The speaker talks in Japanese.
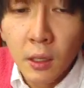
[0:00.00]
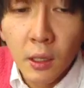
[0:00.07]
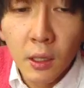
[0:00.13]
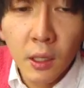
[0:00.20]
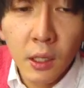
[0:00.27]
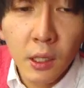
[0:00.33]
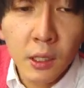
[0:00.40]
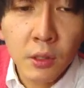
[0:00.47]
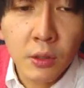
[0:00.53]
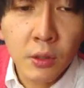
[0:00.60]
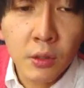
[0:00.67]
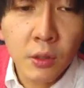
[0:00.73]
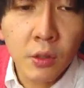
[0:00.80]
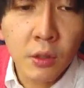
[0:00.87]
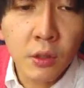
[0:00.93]
えー、ちょ、
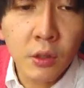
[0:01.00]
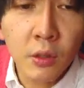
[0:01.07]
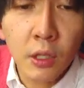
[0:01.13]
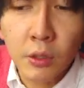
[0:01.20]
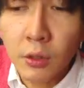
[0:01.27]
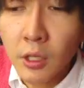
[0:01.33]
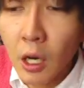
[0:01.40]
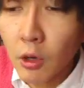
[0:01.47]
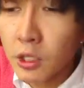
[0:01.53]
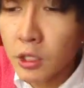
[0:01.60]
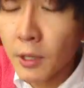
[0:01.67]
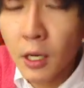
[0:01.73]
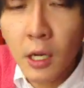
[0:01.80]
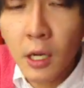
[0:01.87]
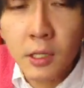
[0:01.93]
今日、今日は取りあお茶
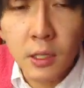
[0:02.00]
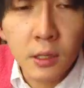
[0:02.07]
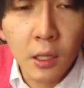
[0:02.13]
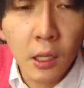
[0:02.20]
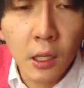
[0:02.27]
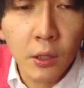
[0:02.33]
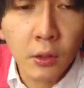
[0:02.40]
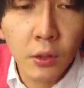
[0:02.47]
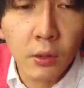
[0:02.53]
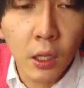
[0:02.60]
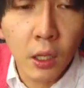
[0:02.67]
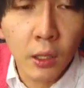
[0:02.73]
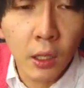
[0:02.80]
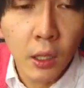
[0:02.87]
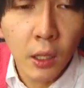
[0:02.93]
ばかりなんです。あの、今日
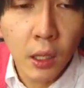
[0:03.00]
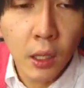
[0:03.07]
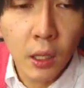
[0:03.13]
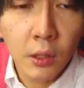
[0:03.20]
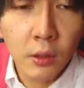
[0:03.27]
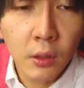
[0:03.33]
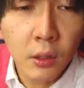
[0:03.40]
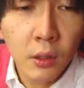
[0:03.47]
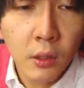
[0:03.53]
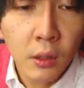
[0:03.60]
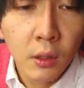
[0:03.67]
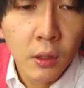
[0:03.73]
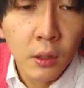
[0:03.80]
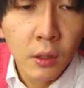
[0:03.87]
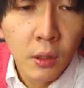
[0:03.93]
はね、あの、
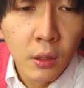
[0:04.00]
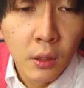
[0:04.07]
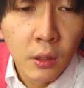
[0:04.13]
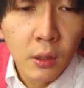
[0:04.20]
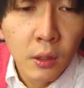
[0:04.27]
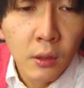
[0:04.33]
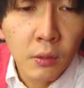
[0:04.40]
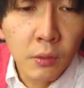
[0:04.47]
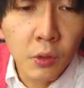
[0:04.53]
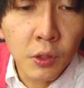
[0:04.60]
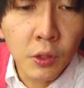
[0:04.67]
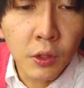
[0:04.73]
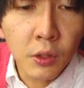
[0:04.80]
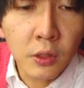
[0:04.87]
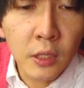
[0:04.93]
もう、
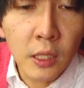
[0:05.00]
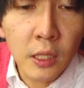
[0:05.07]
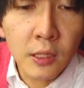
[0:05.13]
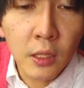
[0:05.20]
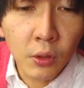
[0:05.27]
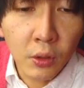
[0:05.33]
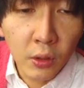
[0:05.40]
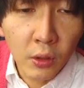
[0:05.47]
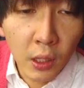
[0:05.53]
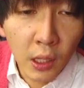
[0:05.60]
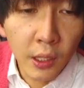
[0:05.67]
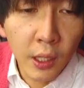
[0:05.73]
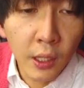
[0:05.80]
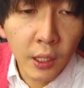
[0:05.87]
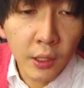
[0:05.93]
さっさと、あ
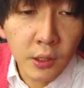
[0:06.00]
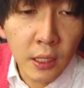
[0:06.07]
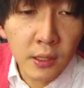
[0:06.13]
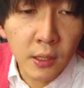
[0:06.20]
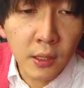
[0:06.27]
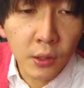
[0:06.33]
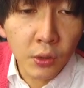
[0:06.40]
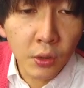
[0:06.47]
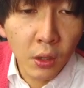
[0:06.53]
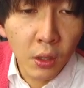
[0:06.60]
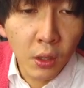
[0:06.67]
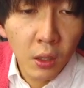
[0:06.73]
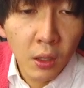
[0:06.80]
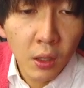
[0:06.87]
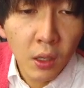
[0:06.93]
れ、さっさと、
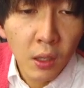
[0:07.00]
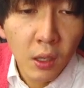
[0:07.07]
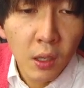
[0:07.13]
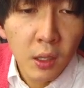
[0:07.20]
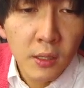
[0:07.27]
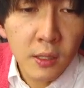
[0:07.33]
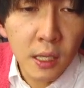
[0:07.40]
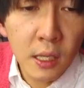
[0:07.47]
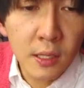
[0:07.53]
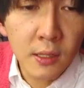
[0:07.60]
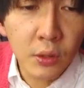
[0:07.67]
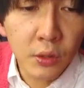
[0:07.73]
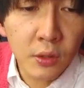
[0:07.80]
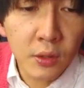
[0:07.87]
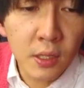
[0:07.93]
さっ
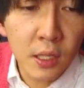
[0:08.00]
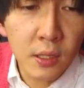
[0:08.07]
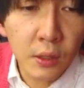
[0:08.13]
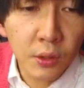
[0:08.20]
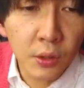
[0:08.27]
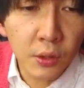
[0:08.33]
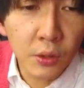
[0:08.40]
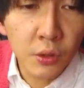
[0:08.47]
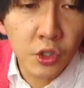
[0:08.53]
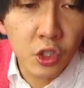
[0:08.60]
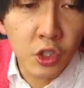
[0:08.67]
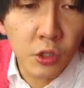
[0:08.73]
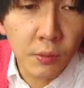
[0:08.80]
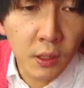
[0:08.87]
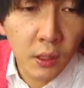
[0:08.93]
さと、さっさと
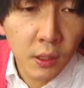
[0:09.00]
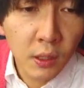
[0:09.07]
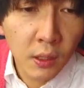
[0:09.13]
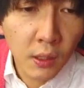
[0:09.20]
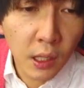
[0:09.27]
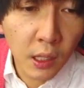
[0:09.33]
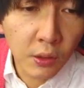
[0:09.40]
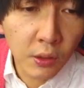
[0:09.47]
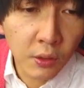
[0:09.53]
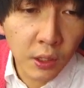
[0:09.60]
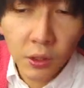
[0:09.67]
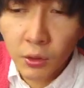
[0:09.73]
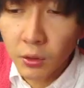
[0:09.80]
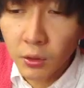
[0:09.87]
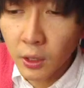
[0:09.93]
YouTube、あのね、
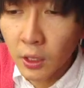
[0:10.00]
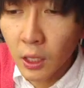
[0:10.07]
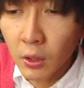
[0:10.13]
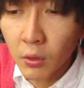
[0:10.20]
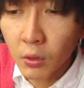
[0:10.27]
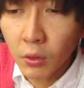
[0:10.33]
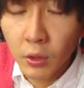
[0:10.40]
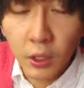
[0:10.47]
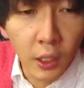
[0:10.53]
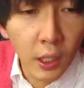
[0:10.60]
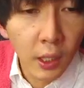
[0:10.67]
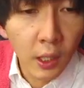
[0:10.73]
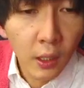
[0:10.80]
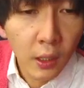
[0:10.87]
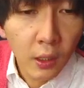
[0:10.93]
今日ね、かっこいい
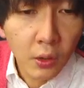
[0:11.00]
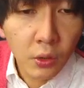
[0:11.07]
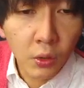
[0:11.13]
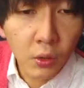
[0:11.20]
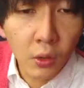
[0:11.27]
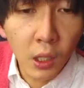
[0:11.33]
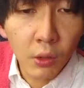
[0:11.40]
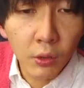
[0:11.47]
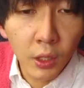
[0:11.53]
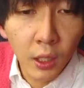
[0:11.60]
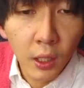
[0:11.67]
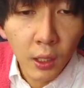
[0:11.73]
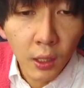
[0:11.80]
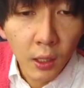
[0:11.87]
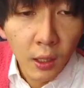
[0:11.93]
ね、動画を
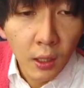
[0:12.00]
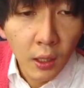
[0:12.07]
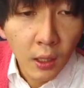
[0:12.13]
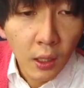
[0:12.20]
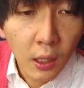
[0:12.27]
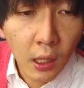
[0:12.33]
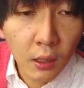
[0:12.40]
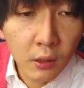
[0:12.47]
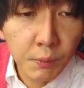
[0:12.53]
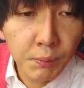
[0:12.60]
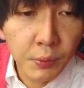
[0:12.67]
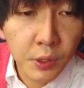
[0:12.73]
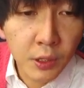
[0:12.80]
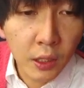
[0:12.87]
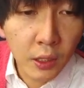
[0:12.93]
ね、
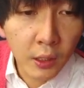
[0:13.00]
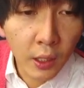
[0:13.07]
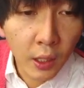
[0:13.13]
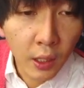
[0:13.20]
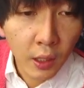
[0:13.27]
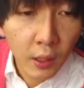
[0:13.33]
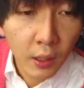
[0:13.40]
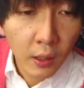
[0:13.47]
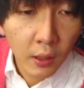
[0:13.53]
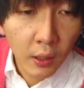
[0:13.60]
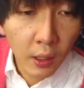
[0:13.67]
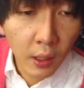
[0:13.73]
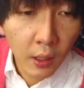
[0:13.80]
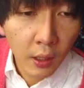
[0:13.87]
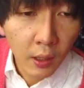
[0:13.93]
アップしたんで、
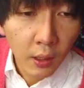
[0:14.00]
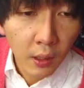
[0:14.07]
ね。